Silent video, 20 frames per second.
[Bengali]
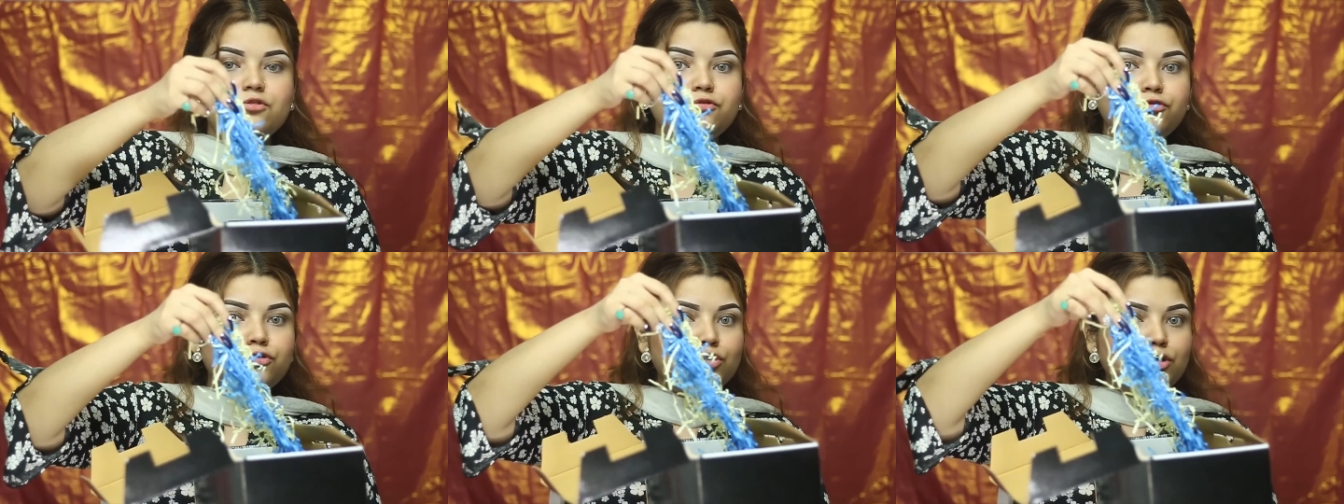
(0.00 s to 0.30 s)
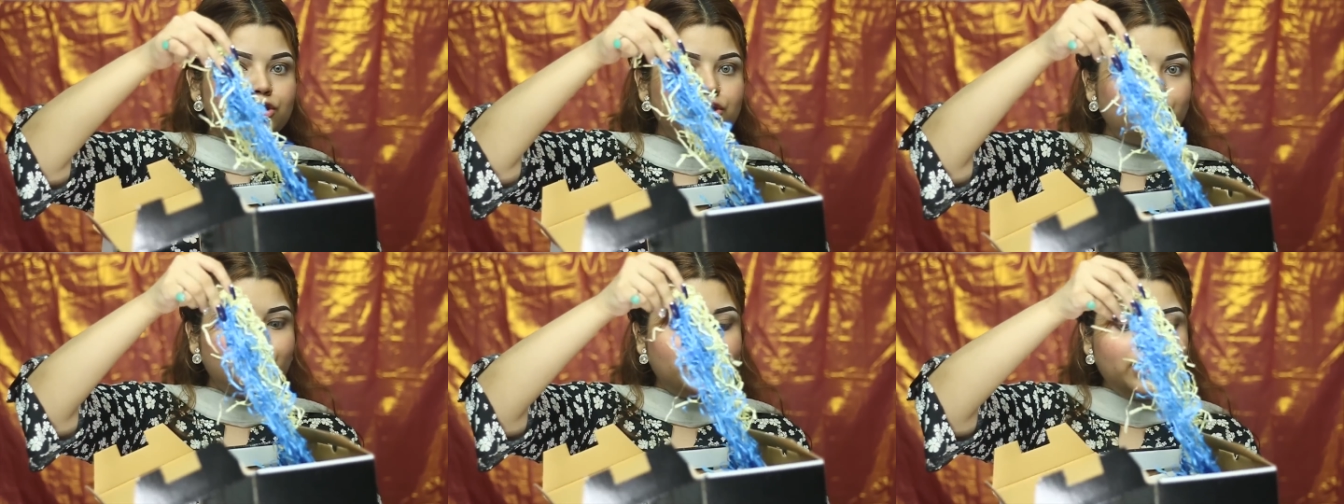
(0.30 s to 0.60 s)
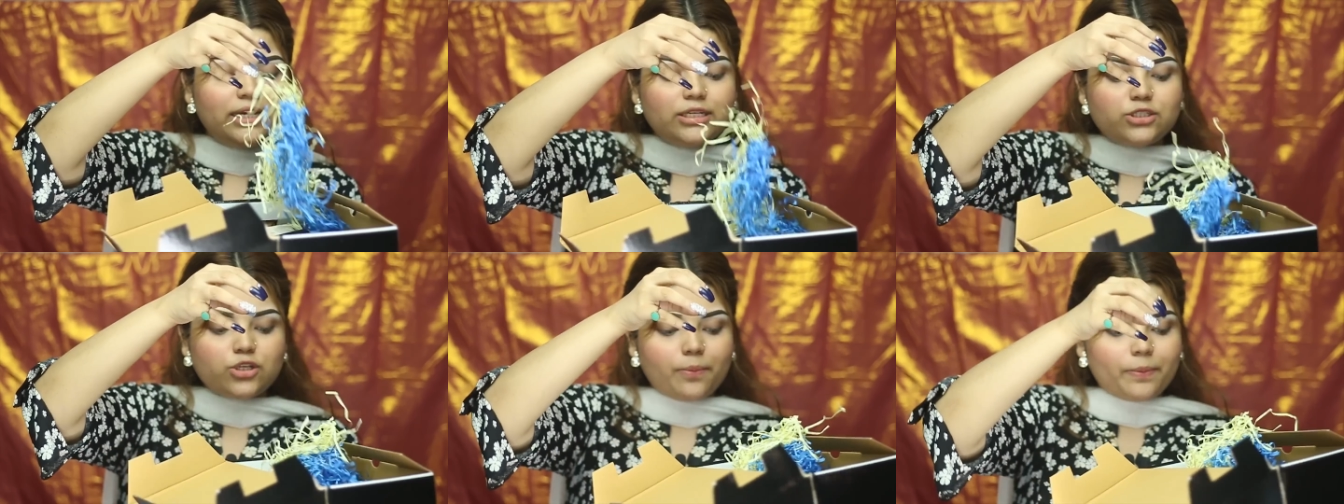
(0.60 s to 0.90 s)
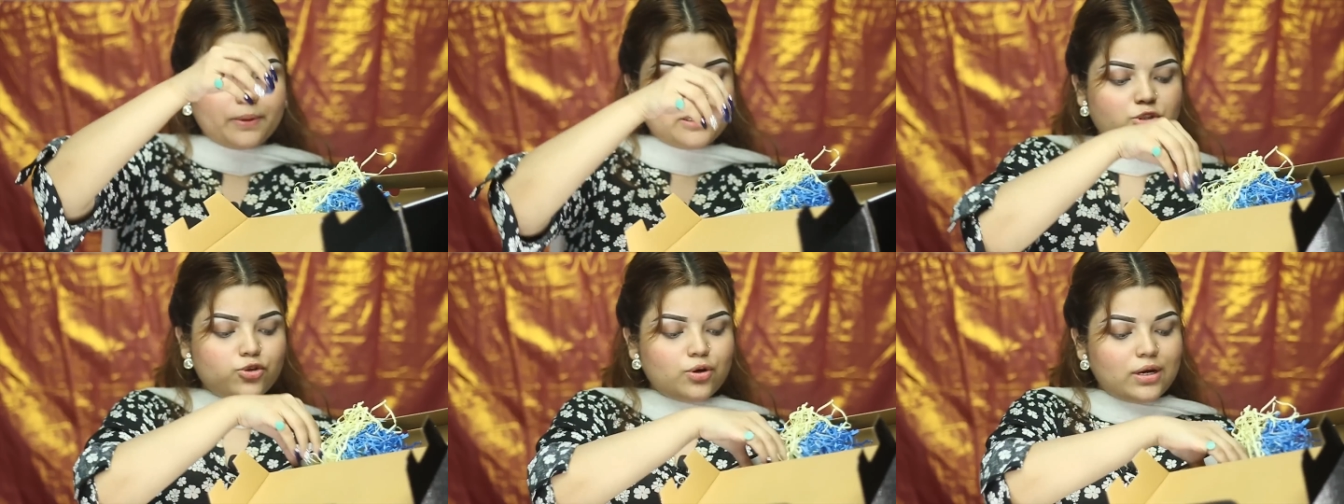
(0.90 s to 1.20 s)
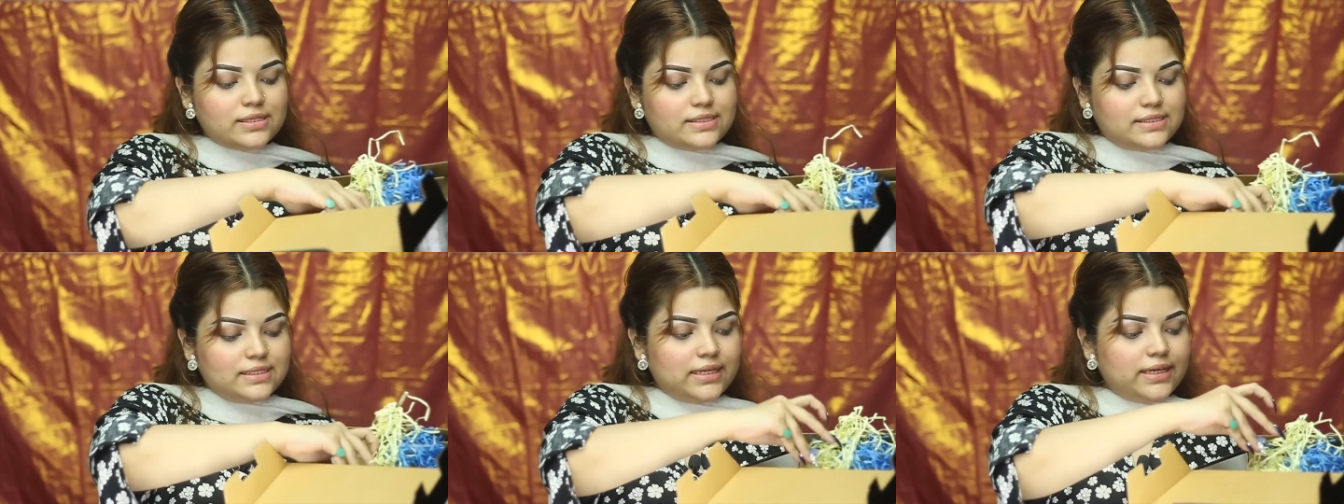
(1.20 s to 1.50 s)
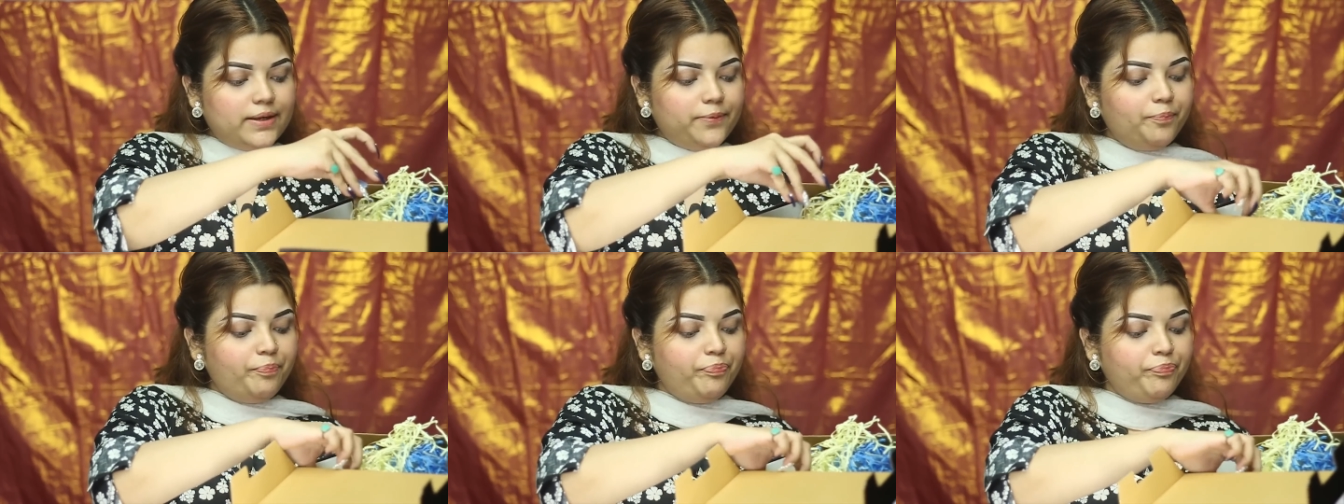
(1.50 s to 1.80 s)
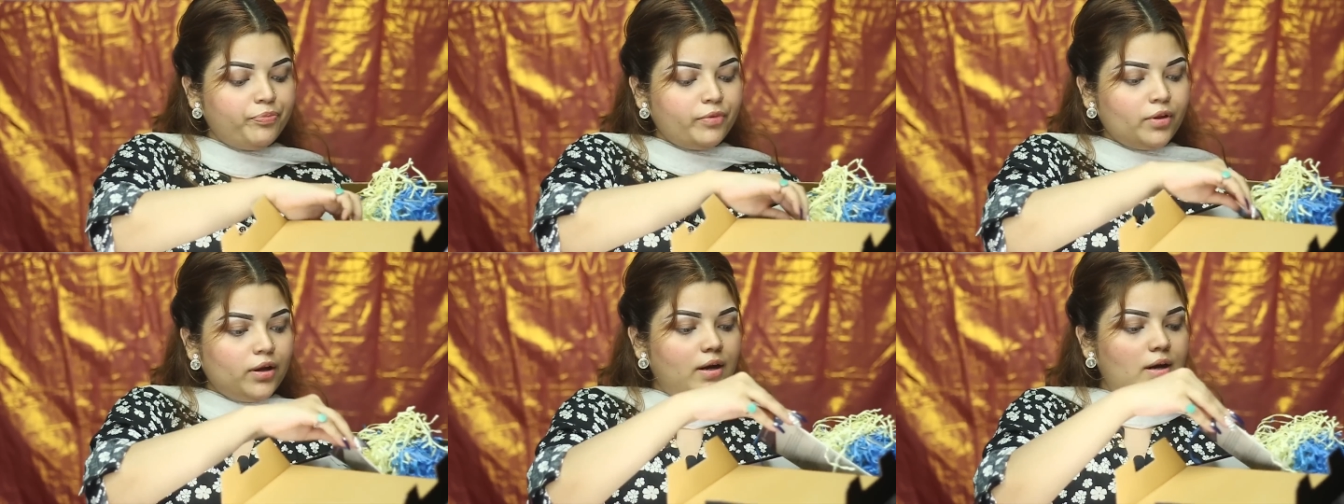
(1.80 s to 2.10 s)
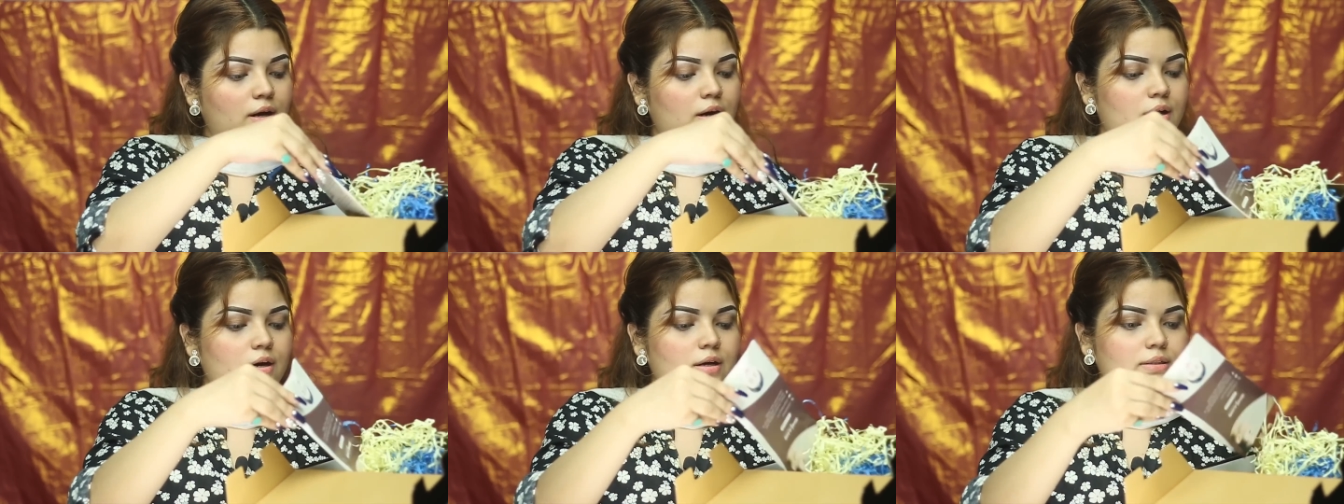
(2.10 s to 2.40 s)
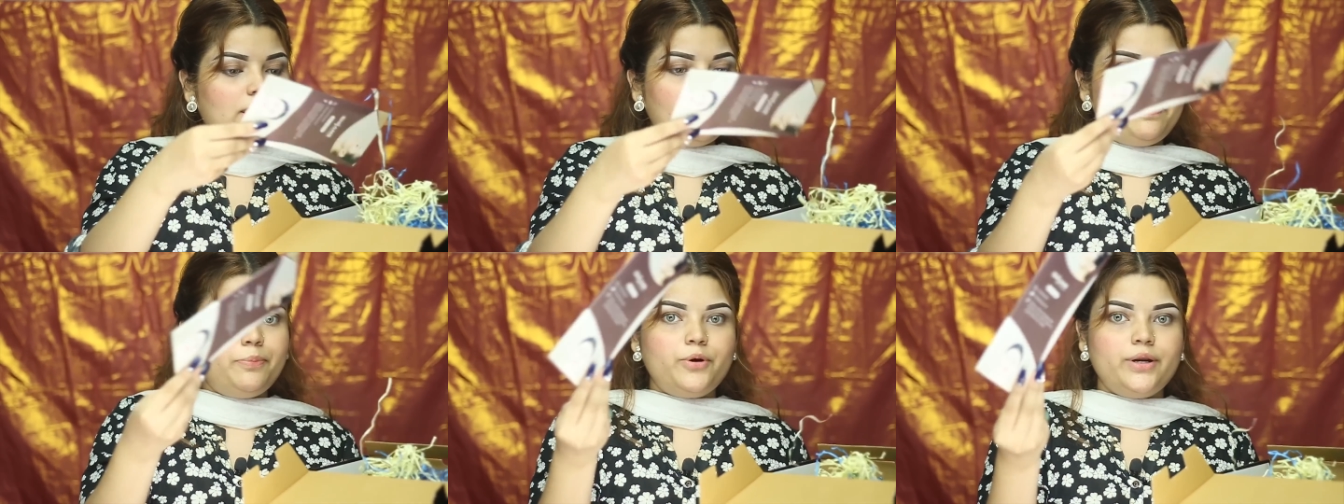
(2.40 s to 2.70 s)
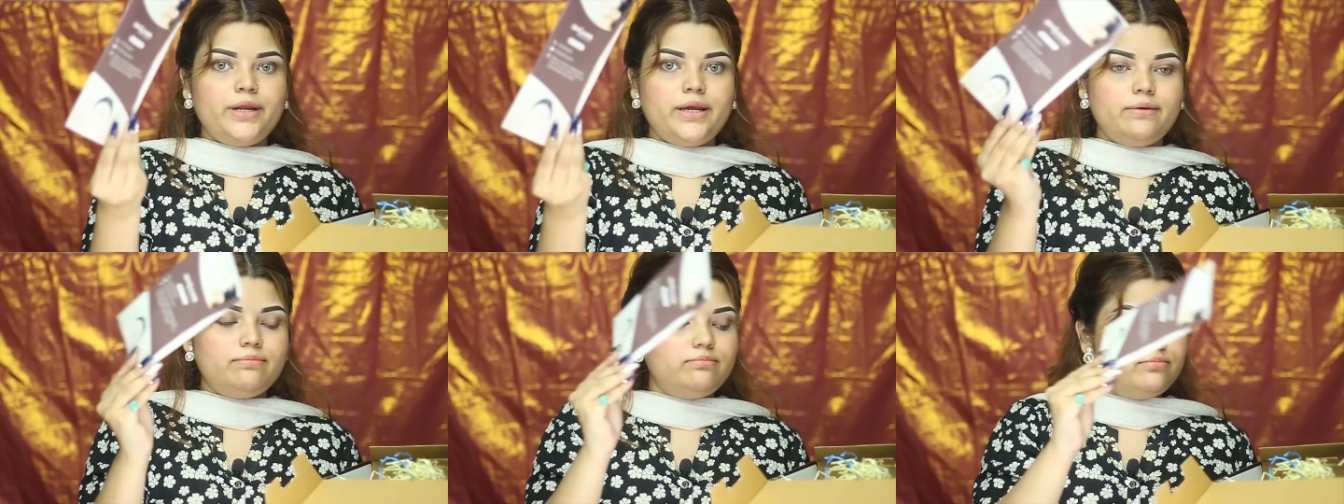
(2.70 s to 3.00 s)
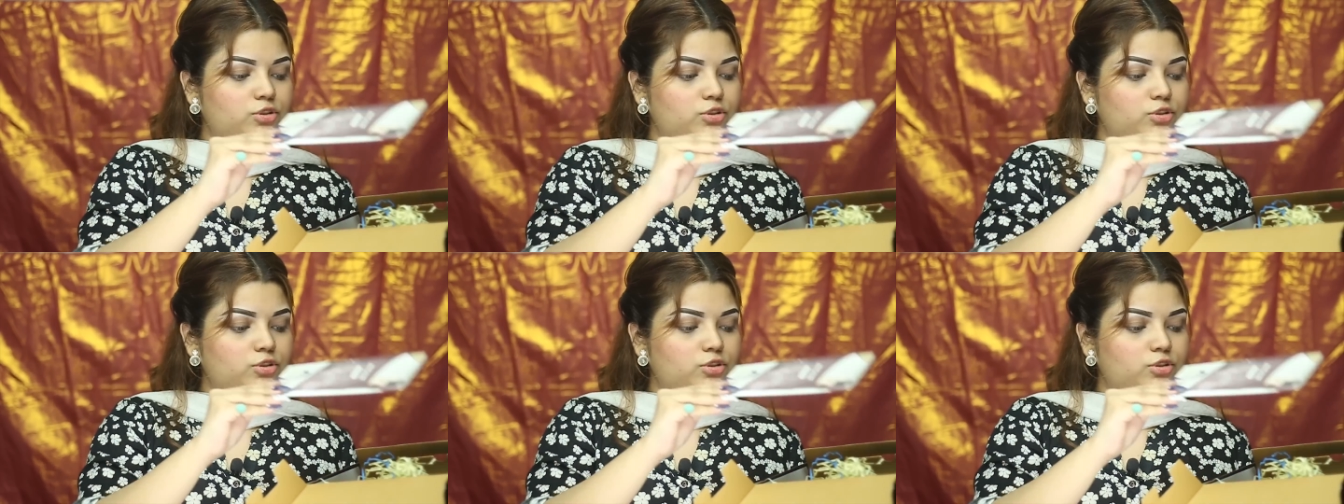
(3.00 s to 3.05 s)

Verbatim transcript: ফুলঝুরি সব কিছু আছে তারপরে